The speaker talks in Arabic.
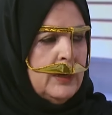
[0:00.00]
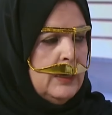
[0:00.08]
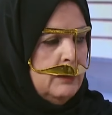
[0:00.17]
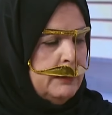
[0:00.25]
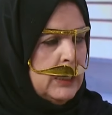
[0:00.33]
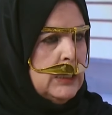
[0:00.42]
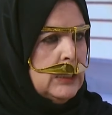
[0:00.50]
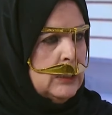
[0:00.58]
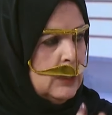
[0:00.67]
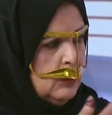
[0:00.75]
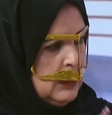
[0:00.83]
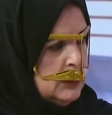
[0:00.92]
كل مكان كنت
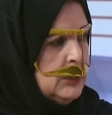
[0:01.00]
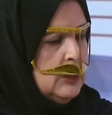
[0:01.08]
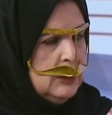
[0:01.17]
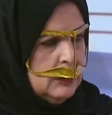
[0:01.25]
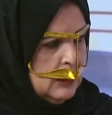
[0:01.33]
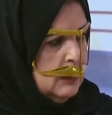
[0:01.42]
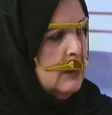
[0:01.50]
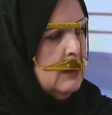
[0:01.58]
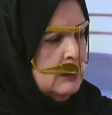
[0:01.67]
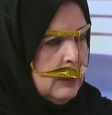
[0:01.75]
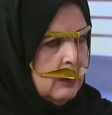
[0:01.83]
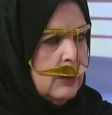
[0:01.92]
اروح اشيل
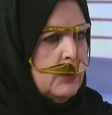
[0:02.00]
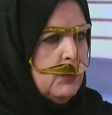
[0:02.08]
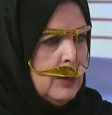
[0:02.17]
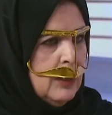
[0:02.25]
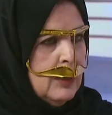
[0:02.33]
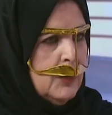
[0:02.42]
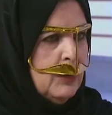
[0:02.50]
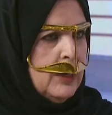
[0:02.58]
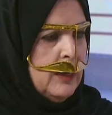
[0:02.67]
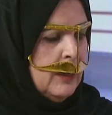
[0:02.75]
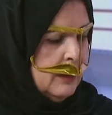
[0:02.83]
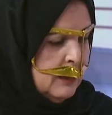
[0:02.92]
هاي وهاي
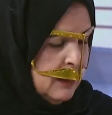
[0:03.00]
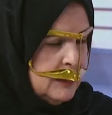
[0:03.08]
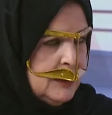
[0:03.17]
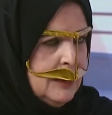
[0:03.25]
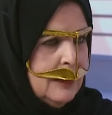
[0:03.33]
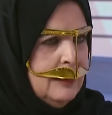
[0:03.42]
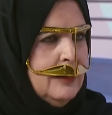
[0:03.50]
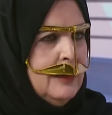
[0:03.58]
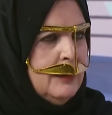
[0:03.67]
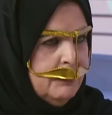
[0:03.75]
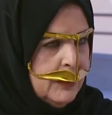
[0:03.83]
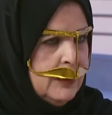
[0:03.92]
وهاي حتى الاجيال
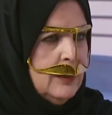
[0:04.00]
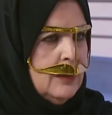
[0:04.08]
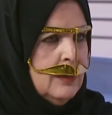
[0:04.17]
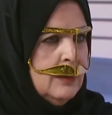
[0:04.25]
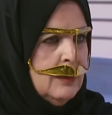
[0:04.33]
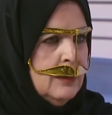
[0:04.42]
الحمد لله إيه،